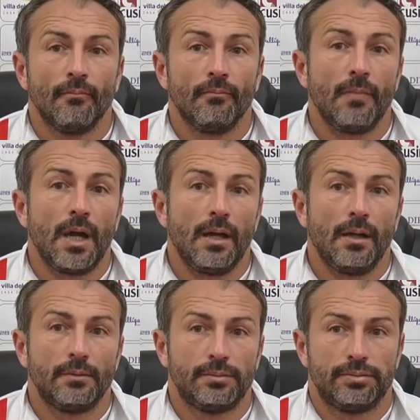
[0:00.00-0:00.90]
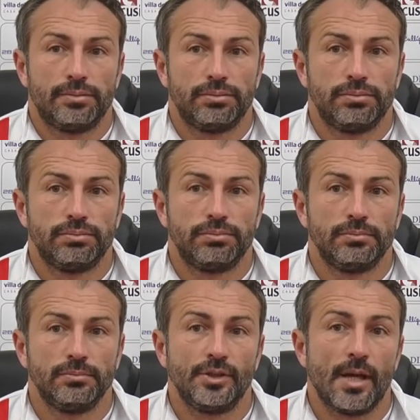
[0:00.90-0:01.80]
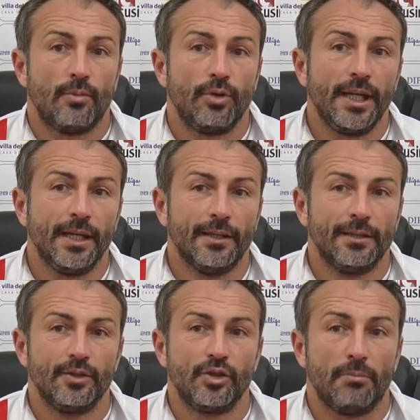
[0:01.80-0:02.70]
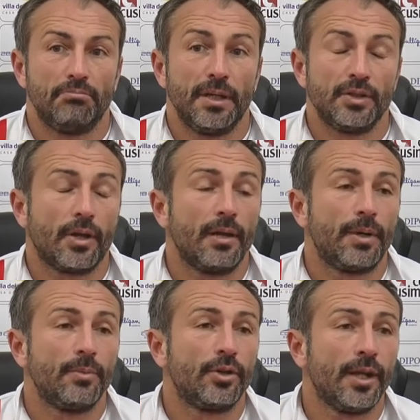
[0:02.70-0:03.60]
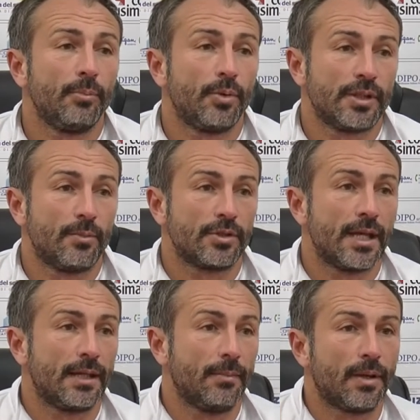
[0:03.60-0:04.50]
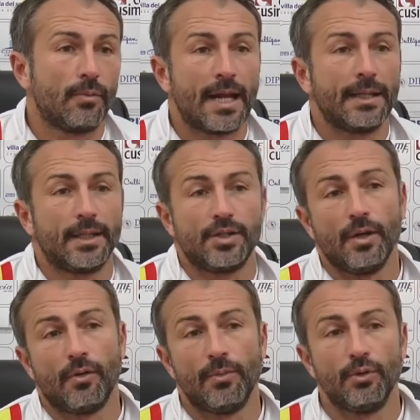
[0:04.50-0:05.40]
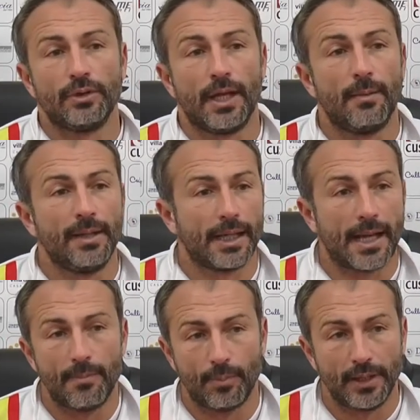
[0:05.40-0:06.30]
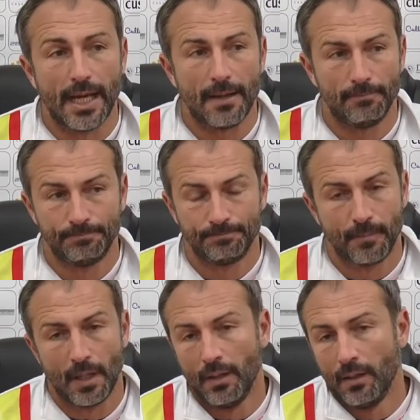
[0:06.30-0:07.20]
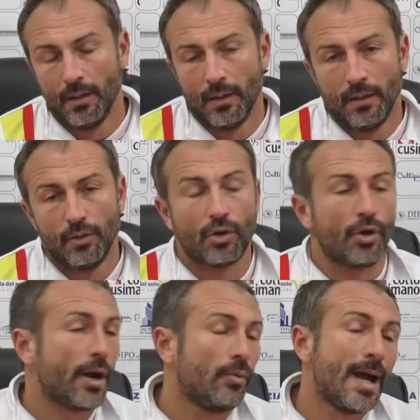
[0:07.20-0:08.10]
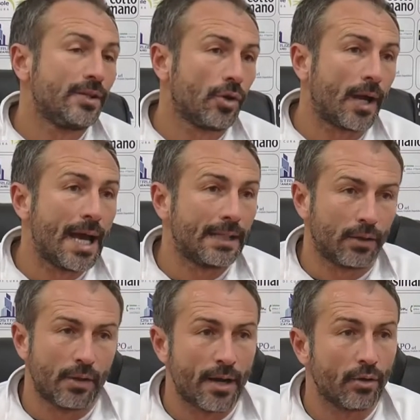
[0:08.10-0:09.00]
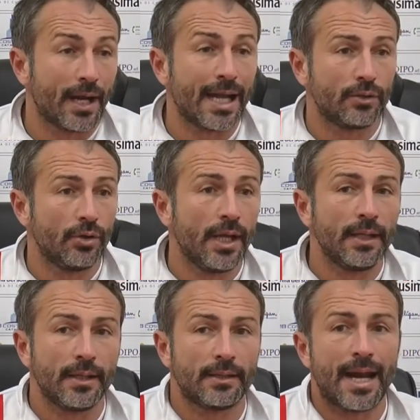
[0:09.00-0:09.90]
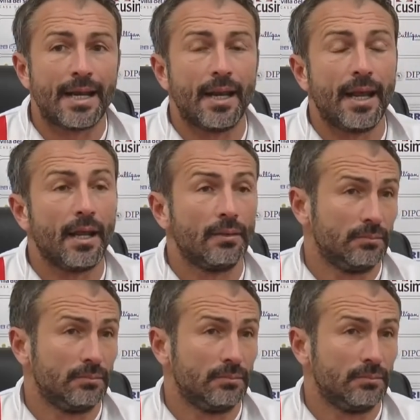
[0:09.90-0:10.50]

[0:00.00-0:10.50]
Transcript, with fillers: Ma diciamo ni, cioè, penso che il primo tempo siamo stati per 45 minuti nella metà campo di là, loro non hanno mai giocato, non hanno creato niente tranne